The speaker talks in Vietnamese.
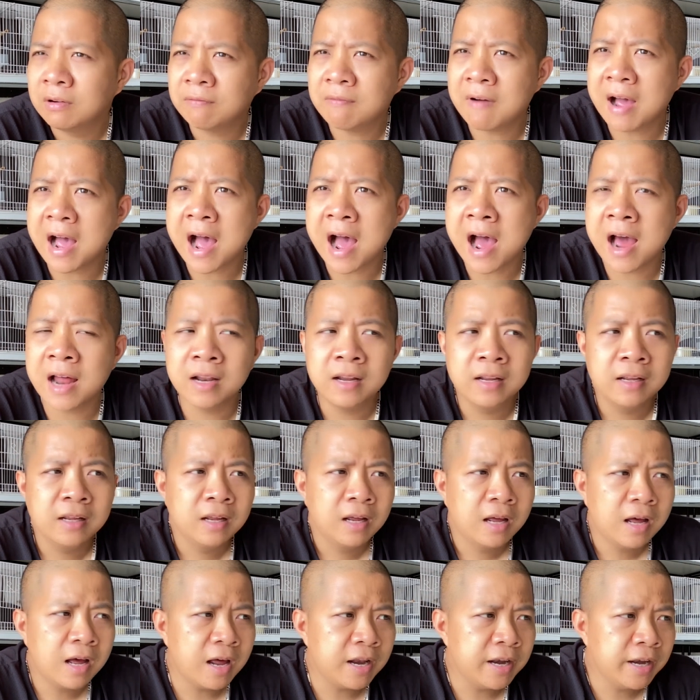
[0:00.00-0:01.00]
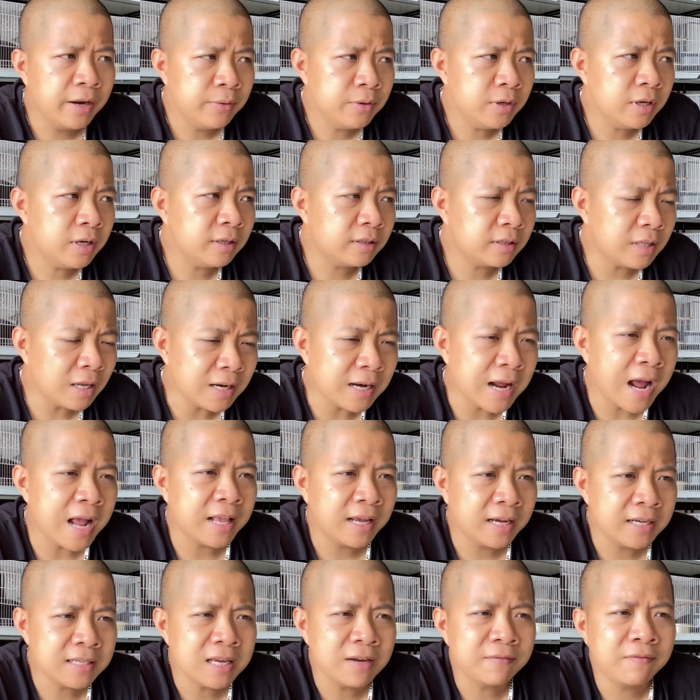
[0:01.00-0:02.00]
Và à, nếu như tất cả những
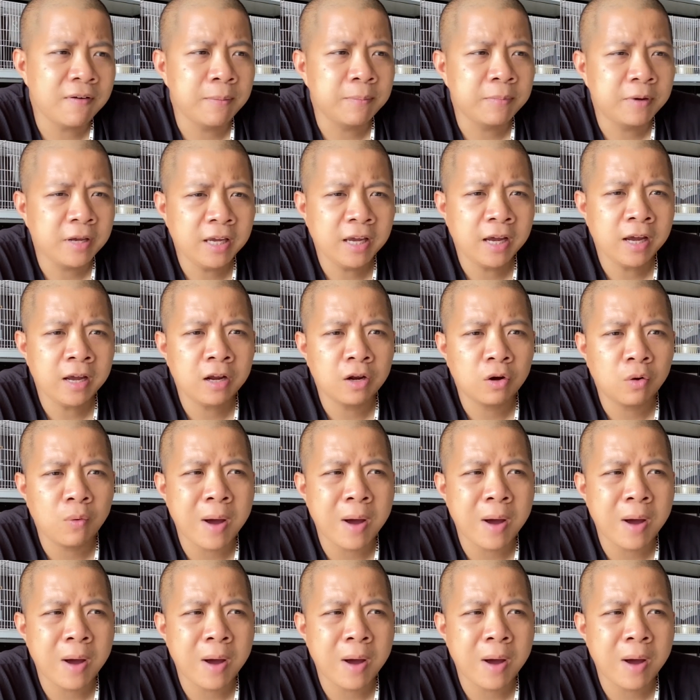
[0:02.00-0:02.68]
cái sản phẩm kia ấy,